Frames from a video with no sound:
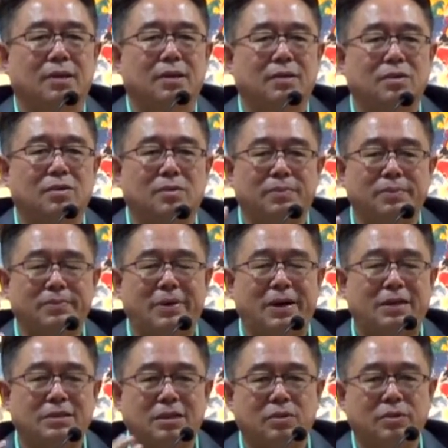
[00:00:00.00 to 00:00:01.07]
说我们
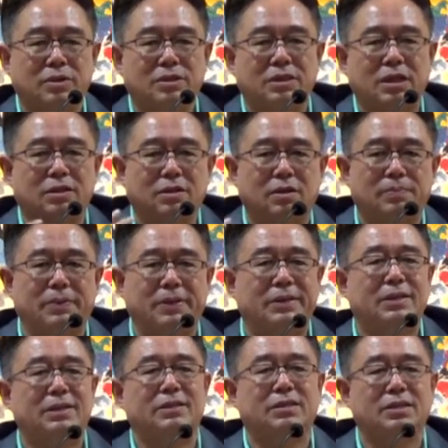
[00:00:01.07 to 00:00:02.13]
马上会讲到本
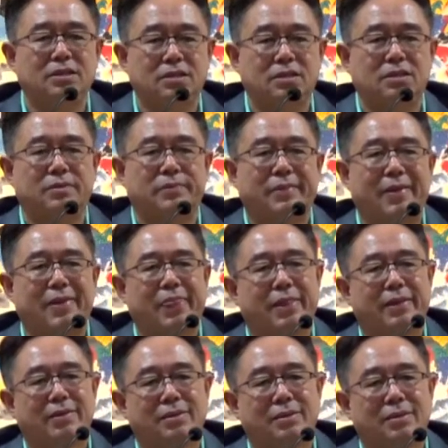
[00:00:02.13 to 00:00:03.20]
体心是什么，
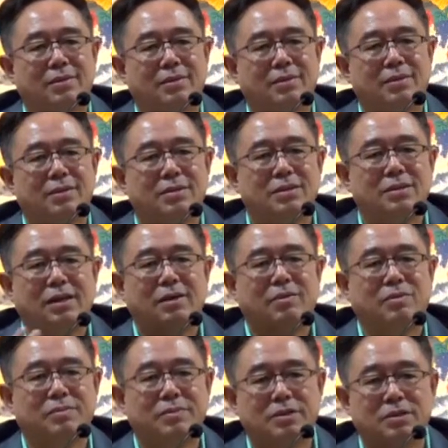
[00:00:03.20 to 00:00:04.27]
今天
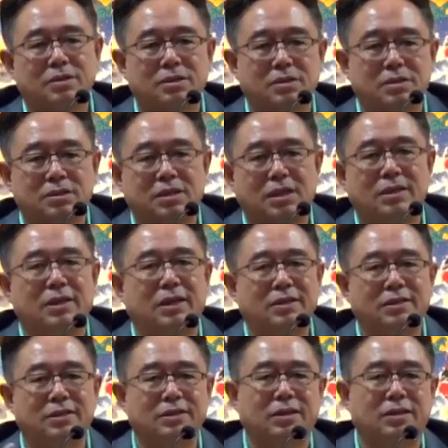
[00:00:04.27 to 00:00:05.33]
我们是上一堂
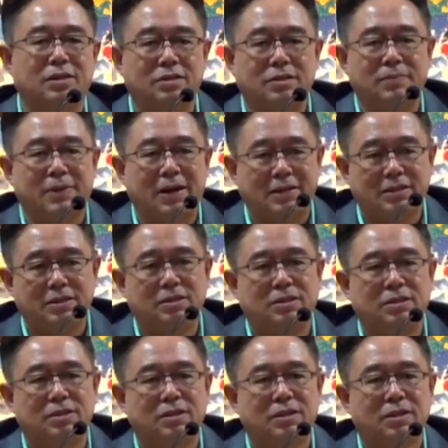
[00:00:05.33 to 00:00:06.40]
课讲到第八意
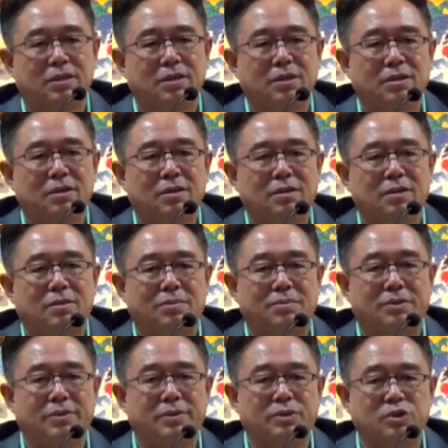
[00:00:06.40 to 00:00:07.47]
识。我
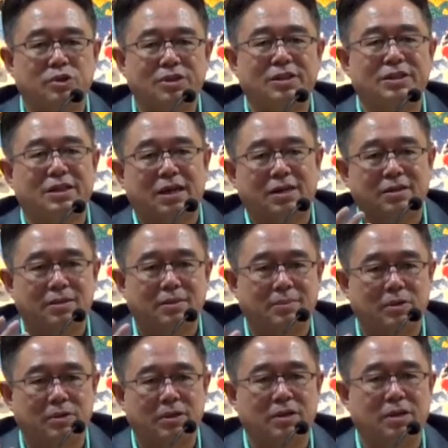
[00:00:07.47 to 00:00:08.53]
们会顺着讲，那
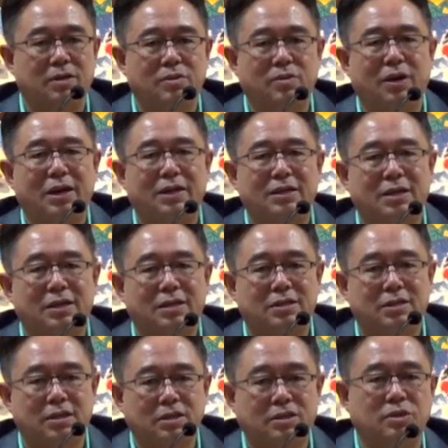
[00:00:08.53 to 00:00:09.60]
么很快的
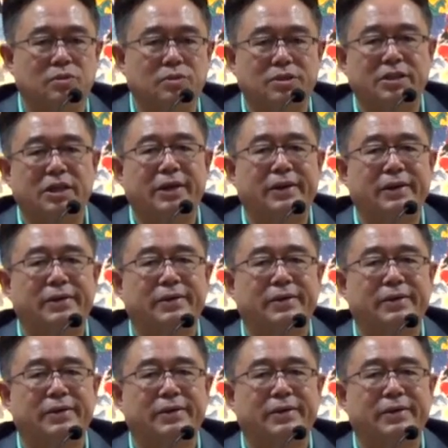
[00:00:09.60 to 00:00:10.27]
第九心